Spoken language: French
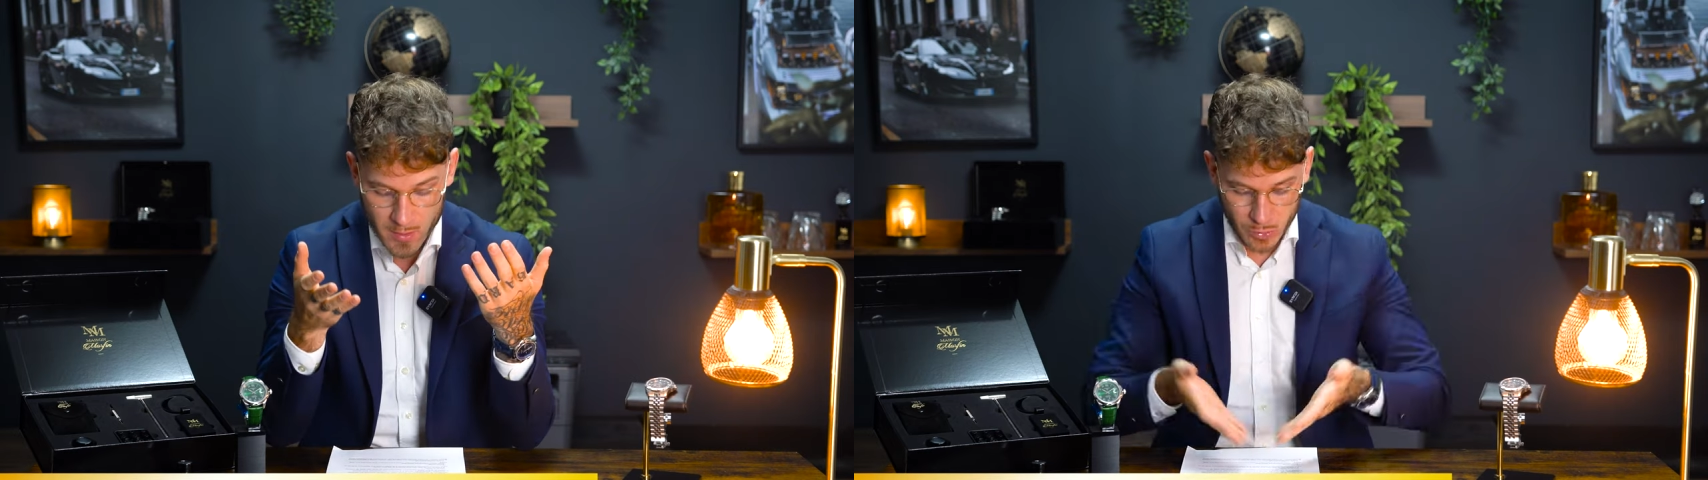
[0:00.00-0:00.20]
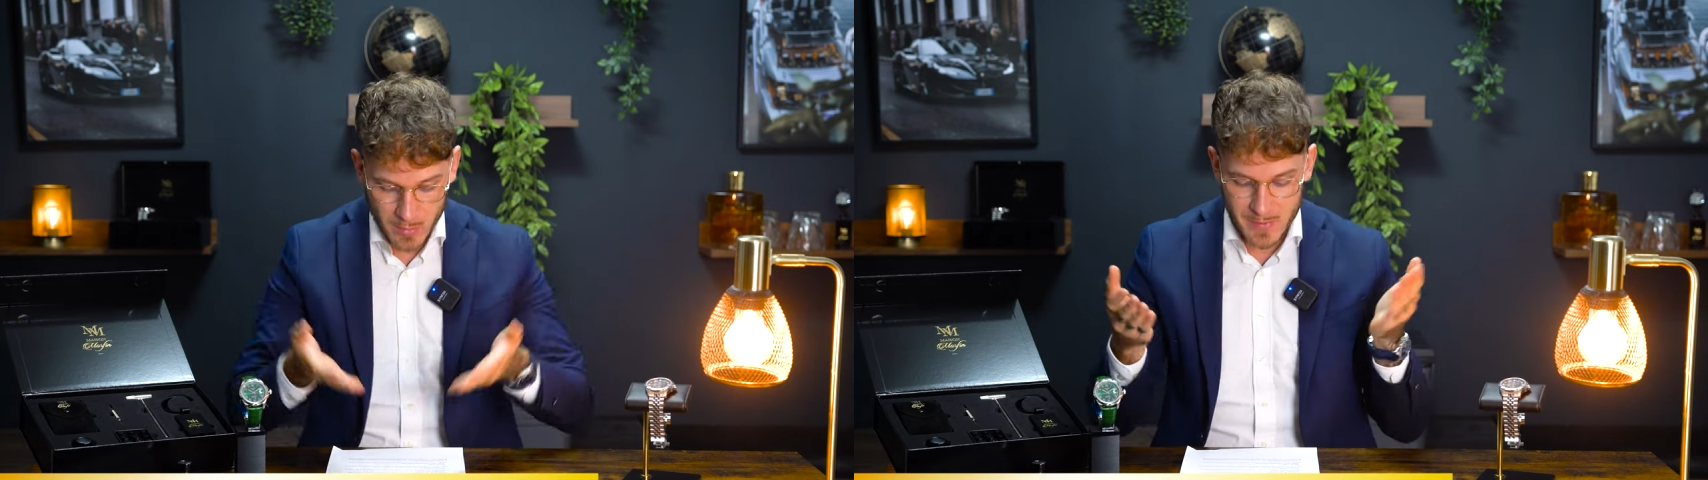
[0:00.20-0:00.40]

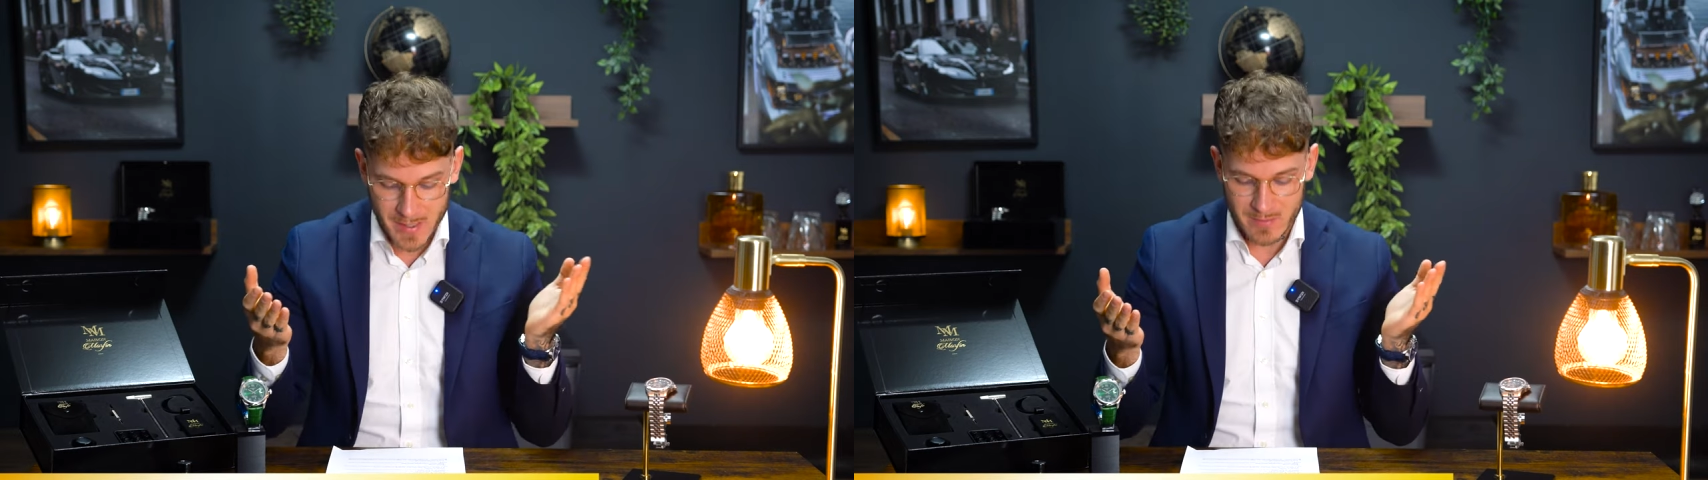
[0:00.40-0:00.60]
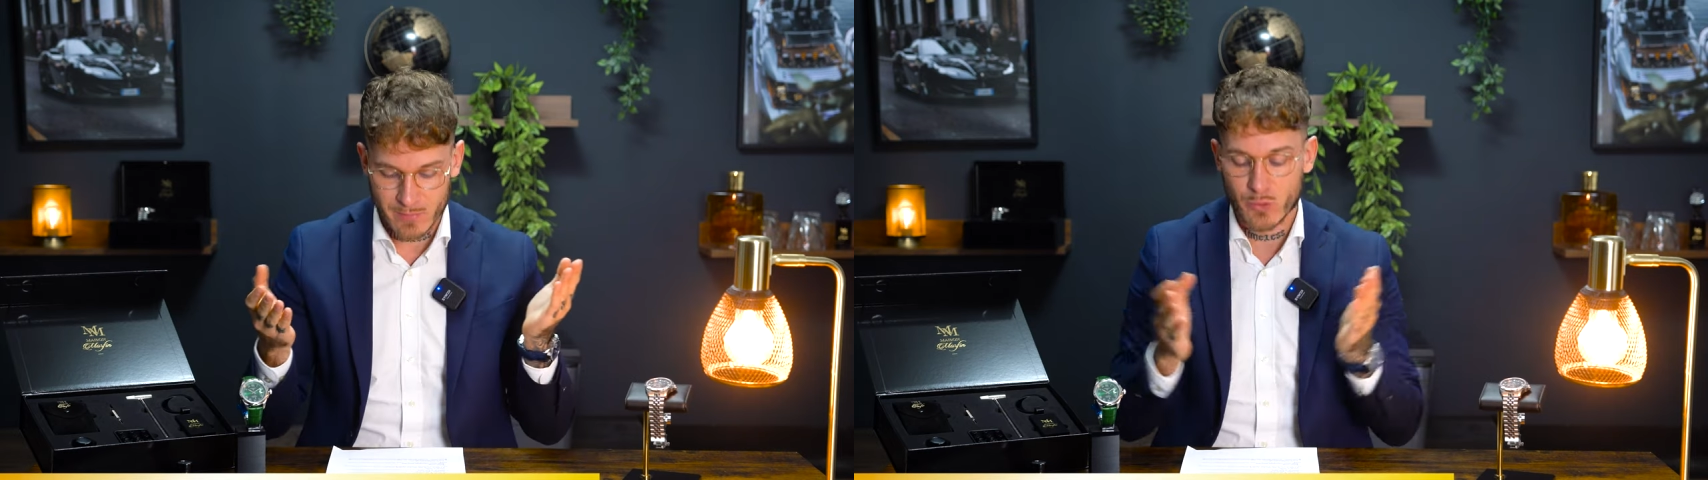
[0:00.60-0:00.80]
tout comme
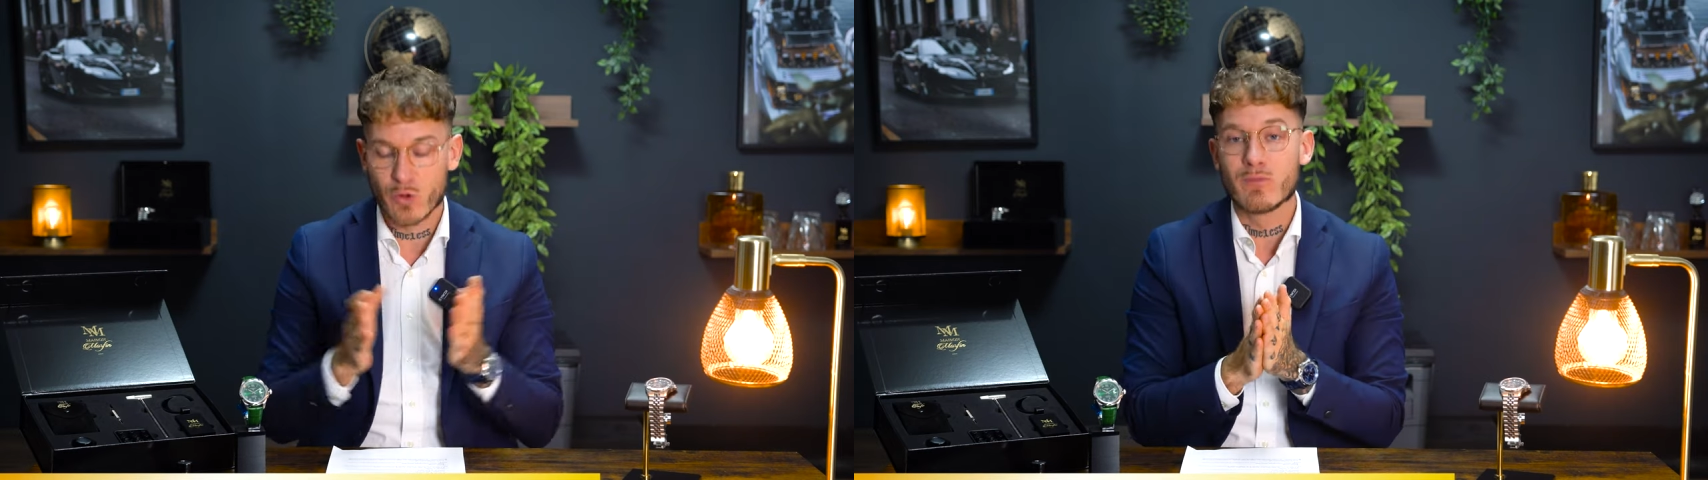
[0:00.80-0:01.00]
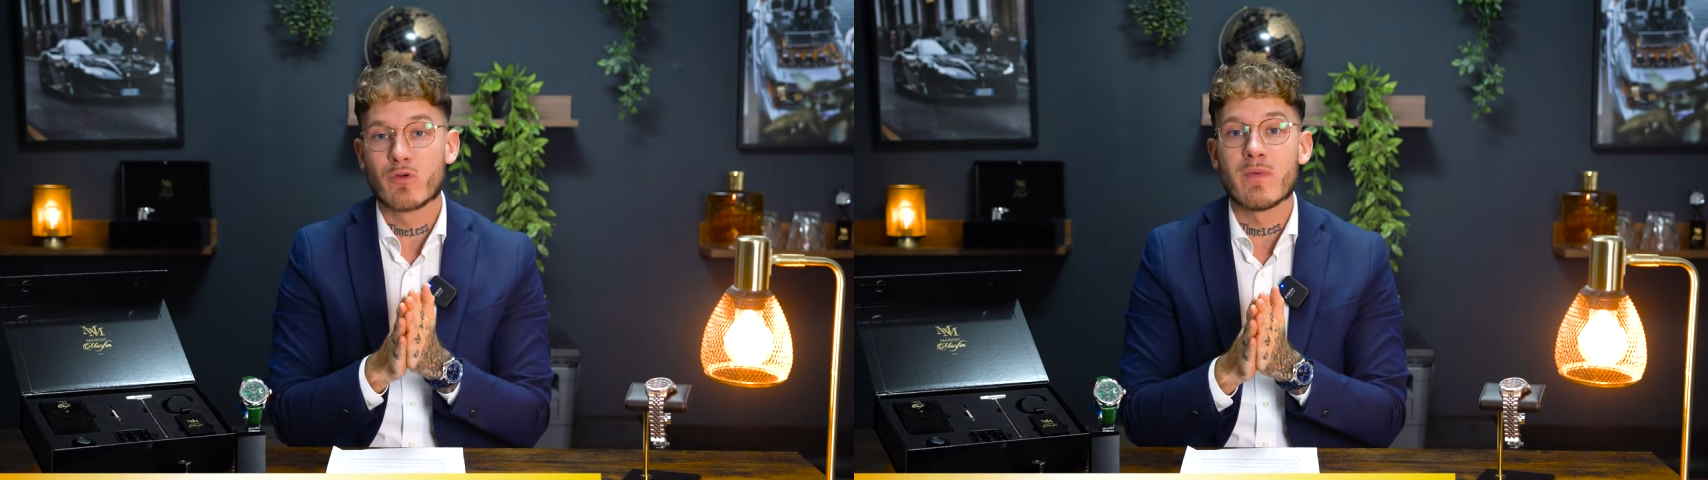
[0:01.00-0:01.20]
par exemple le
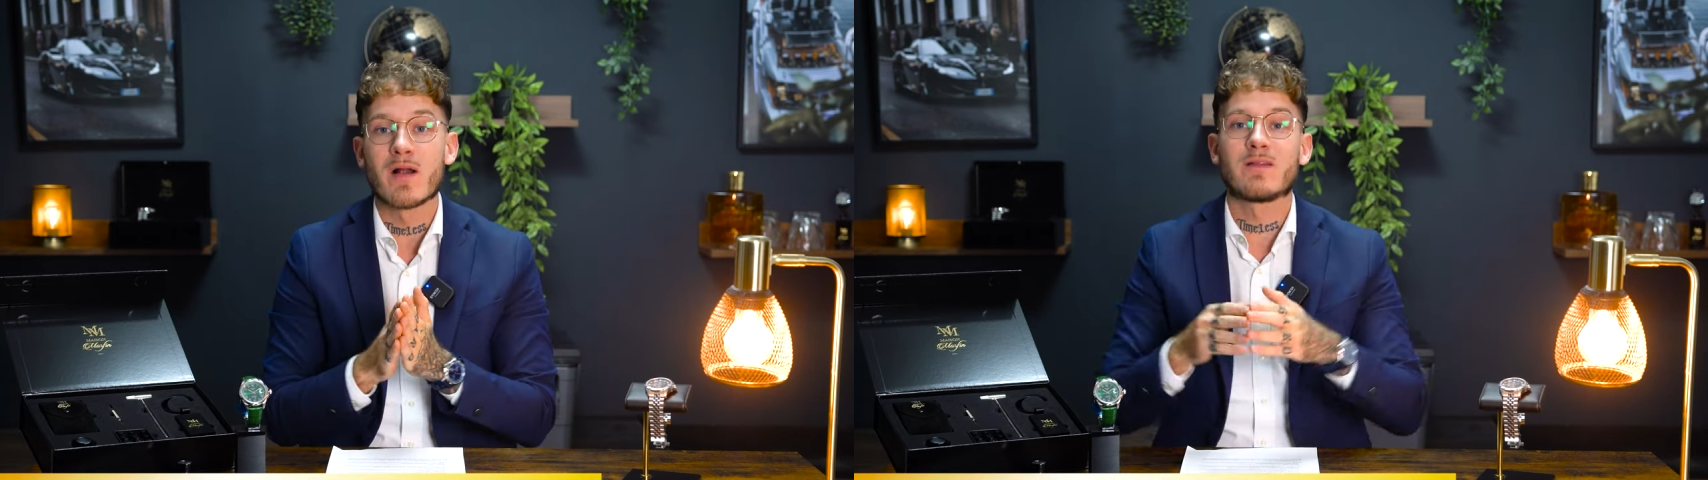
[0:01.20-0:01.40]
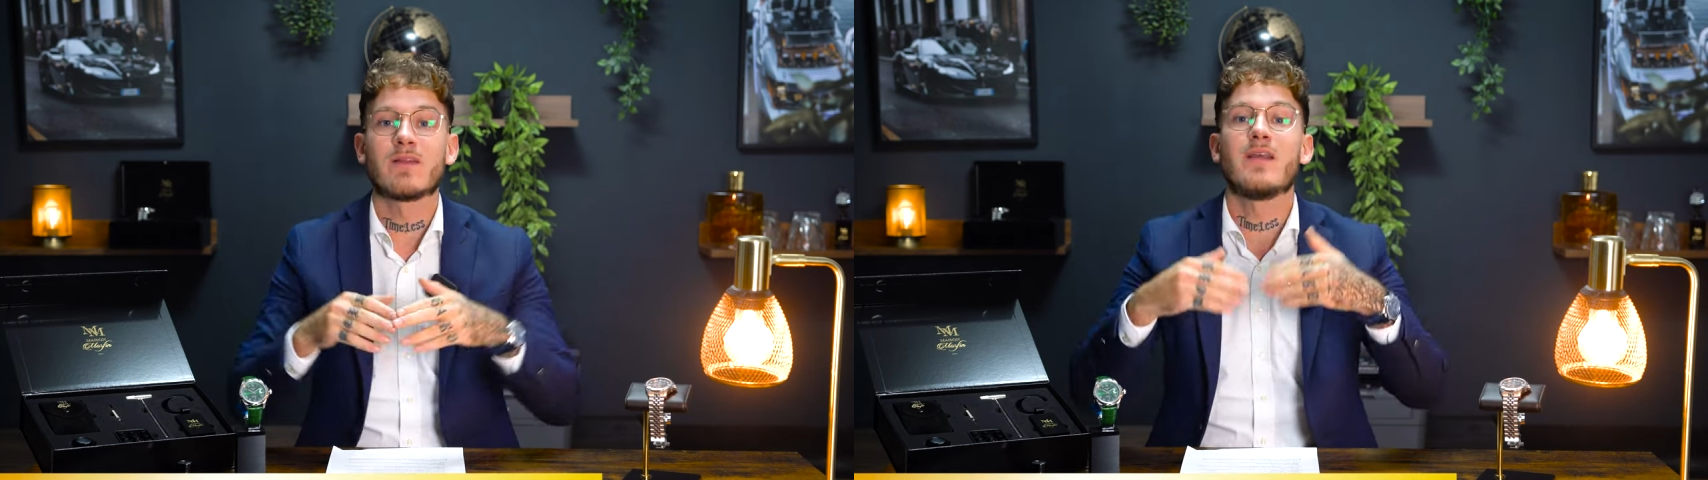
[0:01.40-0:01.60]
chrome
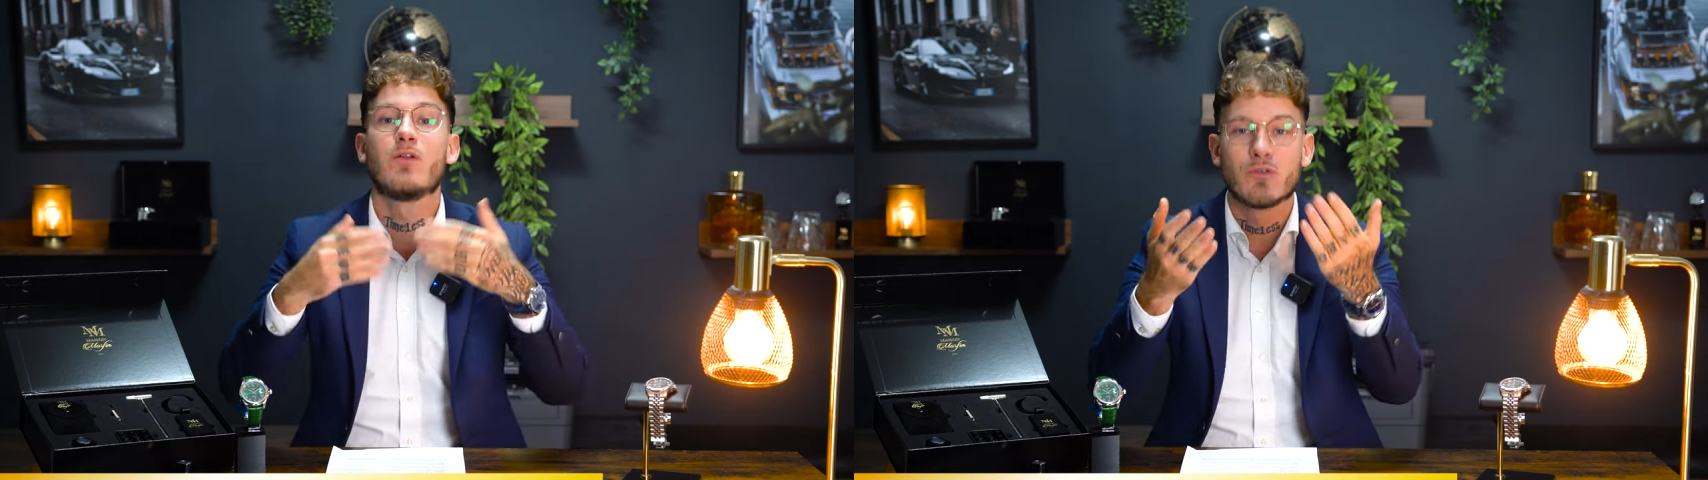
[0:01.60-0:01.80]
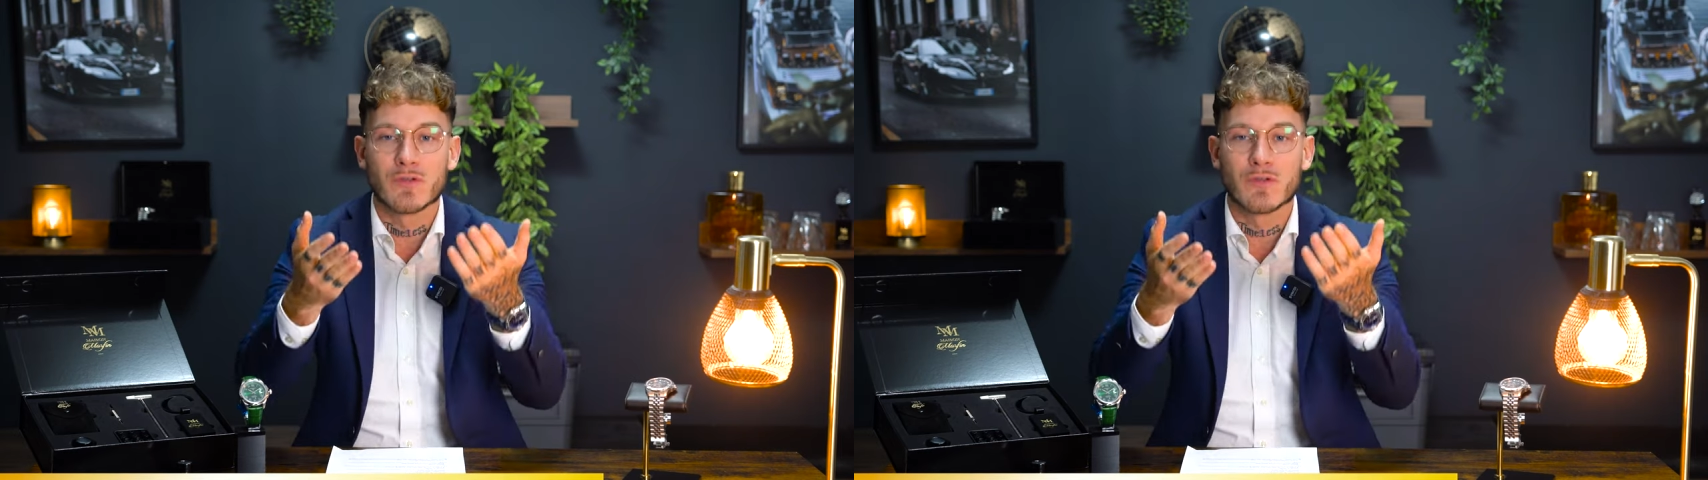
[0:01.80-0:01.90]
cobalt et le